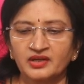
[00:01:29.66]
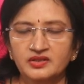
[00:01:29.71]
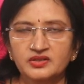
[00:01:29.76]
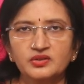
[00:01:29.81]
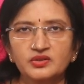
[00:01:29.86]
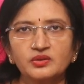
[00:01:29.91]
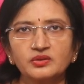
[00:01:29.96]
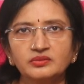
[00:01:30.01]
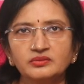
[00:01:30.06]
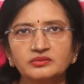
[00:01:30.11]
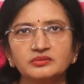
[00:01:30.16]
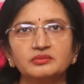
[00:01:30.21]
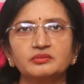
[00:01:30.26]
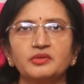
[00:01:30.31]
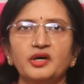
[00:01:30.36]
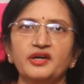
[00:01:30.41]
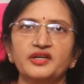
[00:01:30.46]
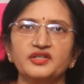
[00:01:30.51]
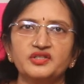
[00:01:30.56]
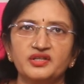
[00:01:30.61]
సో
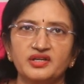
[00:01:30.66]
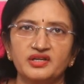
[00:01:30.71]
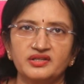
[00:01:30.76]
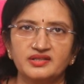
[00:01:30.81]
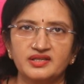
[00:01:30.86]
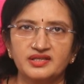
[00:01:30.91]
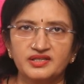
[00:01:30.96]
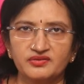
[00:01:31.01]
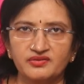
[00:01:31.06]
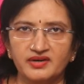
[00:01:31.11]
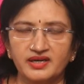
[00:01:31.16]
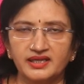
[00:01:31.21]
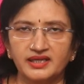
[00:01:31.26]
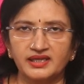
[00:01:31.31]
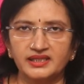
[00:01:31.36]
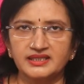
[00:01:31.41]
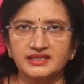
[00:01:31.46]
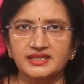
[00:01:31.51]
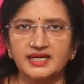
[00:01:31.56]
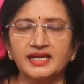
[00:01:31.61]
మాయిశ్చరైజర్స్
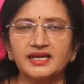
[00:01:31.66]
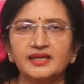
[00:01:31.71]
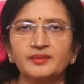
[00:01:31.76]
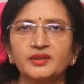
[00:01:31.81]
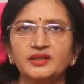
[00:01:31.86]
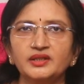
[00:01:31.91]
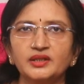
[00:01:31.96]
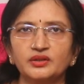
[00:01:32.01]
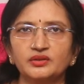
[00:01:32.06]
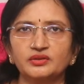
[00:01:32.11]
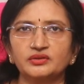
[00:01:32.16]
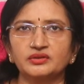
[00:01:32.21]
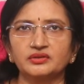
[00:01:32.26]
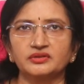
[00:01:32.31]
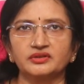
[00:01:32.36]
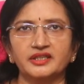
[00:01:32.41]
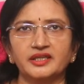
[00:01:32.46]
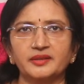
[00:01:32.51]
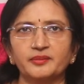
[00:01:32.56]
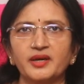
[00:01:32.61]
వాడాలి చాలామంది అడుగుతూ
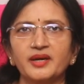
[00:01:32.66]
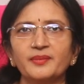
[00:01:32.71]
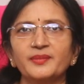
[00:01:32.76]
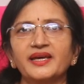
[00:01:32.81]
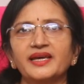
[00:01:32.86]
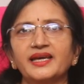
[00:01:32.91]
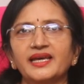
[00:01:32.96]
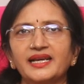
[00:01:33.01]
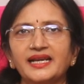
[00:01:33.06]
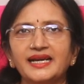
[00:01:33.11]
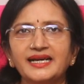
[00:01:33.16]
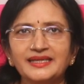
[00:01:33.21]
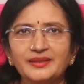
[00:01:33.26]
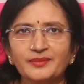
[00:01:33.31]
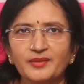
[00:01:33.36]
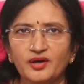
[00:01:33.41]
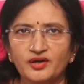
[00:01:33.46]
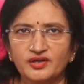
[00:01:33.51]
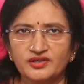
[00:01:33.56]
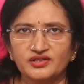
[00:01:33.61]
ఉన్నారు మా
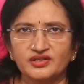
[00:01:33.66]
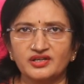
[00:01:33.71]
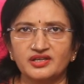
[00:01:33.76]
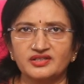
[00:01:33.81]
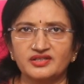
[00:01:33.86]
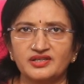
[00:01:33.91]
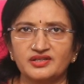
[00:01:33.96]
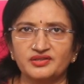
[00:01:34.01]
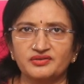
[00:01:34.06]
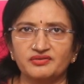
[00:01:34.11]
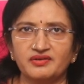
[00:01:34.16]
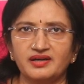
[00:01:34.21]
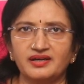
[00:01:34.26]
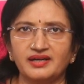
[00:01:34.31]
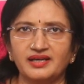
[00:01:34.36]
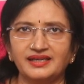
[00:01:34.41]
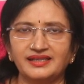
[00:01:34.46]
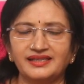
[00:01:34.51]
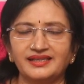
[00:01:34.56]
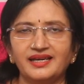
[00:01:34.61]
ఎలాంటి మాయిశ్చరైజర్స్
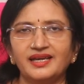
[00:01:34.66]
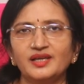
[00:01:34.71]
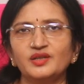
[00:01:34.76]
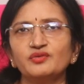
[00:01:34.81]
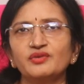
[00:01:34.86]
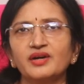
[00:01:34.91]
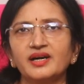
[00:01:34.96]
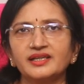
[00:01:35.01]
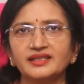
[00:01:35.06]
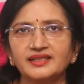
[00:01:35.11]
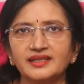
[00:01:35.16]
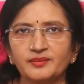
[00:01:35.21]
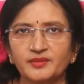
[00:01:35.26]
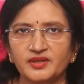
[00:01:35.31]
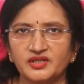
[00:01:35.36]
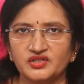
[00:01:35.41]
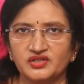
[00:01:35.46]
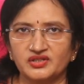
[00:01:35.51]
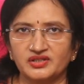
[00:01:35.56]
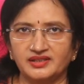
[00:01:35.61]
వాడాలి ఏది వాడితే
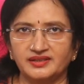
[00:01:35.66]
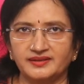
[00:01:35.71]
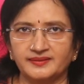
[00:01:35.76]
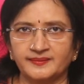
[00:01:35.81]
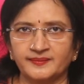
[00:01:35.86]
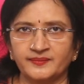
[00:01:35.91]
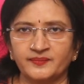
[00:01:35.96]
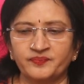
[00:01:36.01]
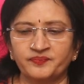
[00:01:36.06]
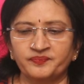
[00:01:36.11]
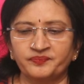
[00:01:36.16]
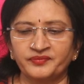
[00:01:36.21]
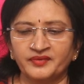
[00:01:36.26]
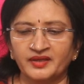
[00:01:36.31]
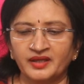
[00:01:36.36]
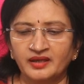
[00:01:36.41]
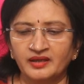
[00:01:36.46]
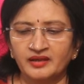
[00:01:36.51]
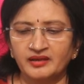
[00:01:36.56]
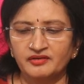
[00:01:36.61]
మంచిది
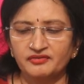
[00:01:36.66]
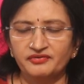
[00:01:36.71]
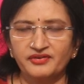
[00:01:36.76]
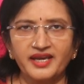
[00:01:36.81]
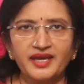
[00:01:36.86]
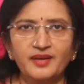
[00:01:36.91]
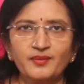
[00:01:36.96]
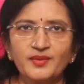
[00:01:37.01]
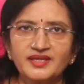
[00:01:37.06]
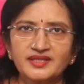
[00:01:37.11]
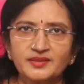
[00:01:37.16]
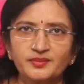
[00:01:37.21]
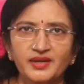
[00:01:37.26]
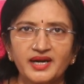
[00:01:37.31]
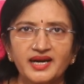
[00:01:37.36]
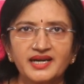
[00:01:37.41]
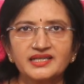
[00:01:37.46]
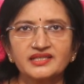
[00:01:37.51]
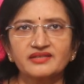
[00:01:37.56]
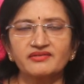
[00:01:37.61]
ఫేమస్
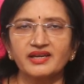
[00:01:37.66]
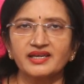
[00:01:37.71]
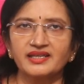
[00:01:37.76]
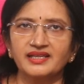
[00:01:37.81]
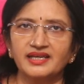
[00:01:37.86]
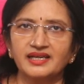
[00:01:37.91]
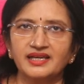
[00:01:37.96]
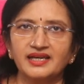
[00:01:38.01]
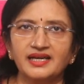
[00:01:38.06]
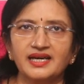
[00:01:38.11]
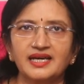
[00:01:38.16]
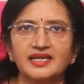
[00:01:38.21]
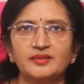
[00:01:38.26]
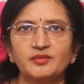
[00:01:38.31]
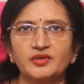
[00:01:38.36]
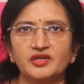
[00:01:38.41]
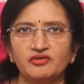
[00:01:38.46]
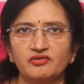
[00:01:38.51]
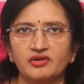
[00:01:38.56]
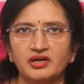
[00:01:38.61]
బ్రాండ్స్ ఏదైనా కానీ
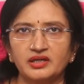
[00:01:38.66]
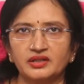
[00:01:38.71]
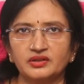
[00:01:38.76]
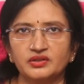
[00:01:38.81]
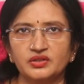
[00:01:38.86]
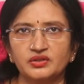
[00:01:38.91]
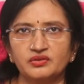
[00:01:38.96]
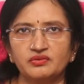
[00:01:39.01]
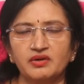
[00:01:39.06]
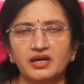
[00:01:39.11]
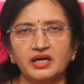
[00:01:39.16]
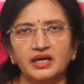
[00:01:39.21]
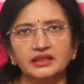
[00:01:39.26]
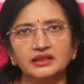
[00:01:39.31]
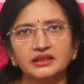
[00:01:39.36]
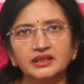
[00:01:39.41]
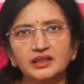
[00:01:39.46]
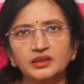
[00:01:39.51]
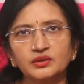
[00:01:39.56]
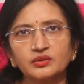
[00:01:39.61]
మీరు వాడచ్చు
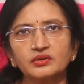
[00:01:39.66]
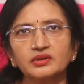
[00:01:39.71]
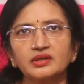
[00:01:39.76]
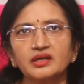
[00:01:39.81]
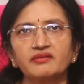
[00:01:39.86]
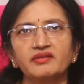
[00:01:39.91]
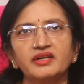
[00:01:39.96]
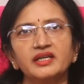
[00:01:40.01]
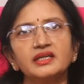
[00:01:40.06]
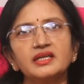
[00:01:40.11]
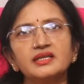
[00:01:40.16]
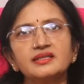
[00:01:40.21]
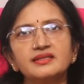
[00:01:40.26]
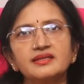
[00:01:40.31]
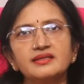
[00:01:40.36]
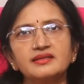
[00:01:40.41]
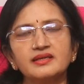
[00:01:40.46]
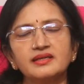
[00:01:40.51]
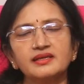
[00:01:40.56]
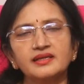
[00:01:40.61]
వాళ్ళందరూ కూడా వింటర్
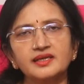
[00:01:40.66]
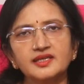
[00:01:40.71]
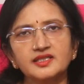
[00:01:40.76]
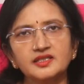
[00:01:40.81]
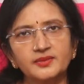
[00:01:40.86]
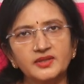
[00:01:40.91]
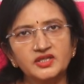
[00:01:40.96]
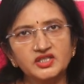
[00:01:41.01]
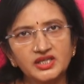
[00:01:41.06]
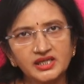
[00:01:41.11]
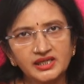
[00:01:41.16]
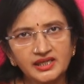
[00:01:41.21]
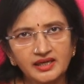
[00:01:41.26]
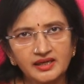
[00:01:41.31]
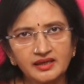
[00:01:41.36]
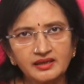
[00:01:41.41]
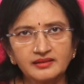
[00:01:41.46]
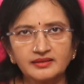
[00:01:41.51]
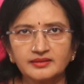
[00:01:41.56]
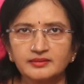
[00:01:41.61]
సీజన్కి స్పెషల్గా
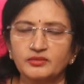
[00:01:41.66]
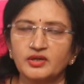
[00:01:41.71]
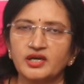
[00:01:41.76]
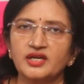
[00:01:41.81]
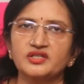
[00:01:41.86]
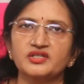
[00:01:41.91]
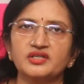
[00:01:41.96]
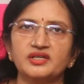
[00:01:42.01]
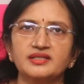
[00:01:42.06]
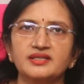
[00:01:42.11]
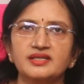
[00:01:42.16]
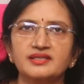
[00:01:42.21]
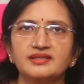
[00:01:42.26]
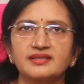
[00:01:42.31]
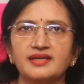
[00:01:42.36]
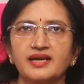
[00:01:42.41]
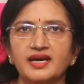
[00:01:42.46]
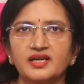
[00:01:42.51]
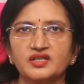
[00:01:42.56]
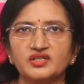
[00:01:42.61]
మాయిశ్చరైజర్స్
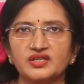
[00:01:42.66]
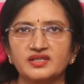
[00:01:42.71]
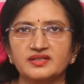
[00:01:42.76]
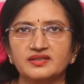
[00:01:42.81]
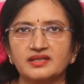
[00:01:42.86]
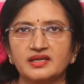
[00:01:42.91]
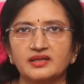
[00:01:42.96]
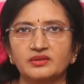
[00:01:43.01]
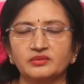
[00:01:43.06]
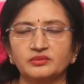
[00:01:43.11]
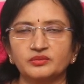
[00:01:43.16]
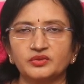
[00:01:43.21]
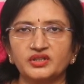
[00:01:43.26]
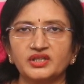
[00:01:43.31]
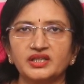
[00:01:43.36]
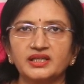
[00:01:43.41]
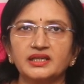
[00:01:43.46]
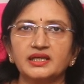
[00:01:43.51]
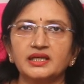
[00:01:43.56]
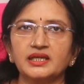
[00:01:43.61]
తయారు చేస్తారు
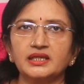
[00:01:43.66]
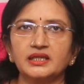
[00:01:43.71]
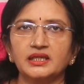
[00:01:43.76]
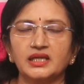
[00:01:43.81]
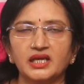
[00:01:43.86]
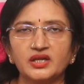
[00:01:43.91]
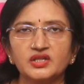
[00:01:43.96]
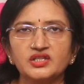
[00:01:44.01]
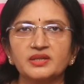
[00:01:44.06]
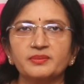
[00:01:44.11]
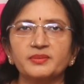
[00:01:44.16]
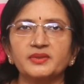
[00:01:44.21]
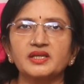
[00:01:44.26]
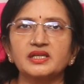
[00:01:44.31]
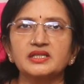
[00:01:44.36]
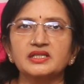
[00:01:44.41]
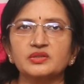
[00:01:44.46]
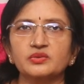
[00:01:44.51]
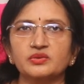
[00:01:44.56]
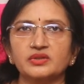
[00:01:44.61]
ముఖ్యంగా నేను
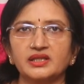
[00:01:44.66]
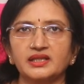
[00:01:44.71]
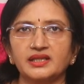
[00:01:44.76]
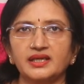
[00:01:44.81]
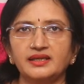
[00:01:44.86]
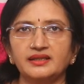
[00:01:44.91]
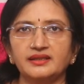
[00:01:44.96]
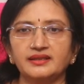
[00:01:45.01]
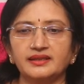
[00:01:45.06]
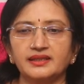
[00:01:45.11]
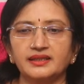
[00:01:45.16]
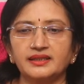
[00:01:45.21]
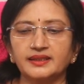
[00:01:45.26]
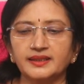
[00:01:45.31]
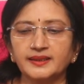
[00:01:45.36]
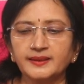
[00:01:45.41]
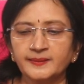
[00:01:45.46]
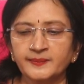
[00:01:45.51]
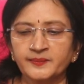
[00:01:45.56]
చెప్పదలుచుకున్నది ఏంటి అంటే